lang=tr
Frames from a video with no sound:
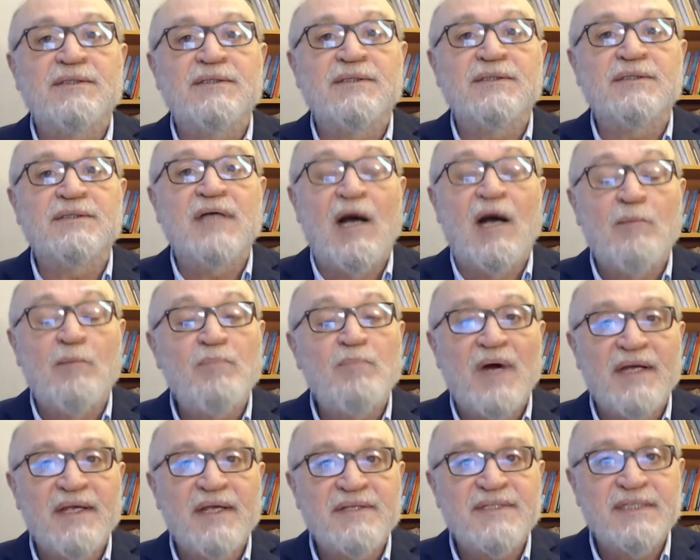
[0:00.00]

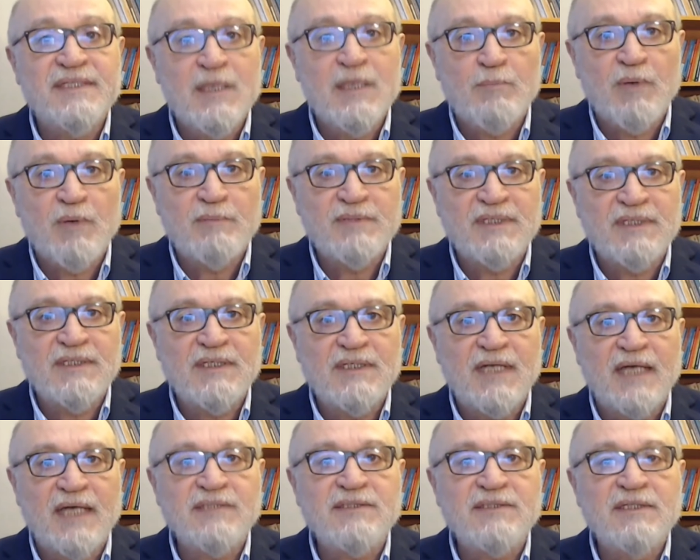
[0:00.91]
kampanyası
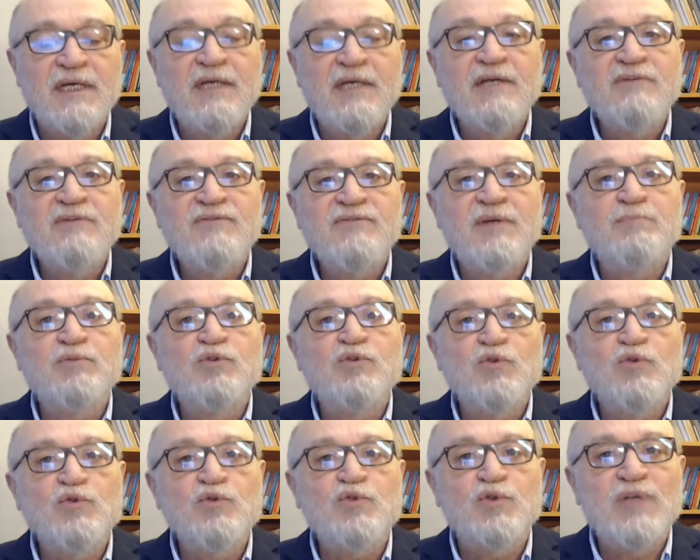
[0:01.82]
yapabilirler ve
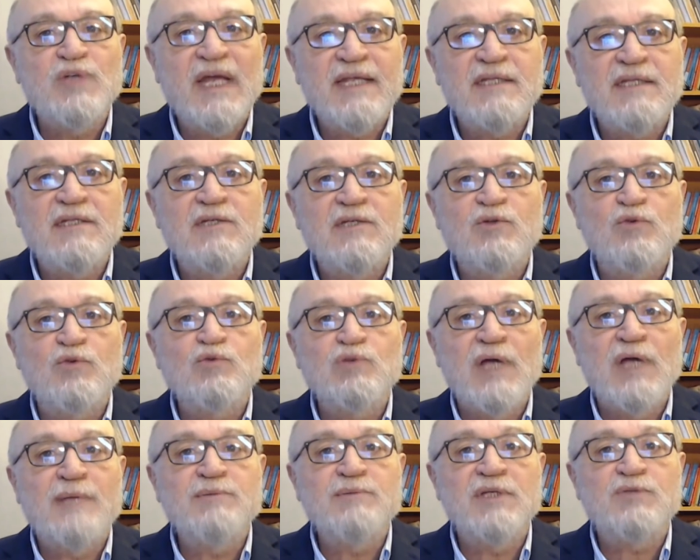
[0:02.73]
bunu sürekli
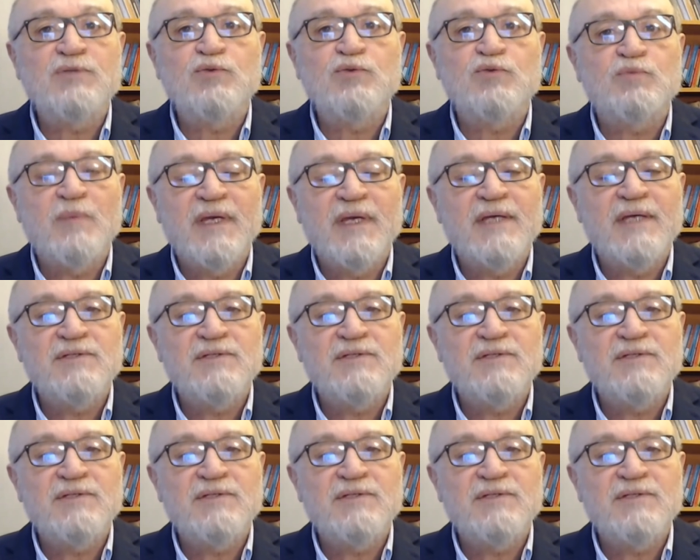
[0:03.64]
gündemde tutmaya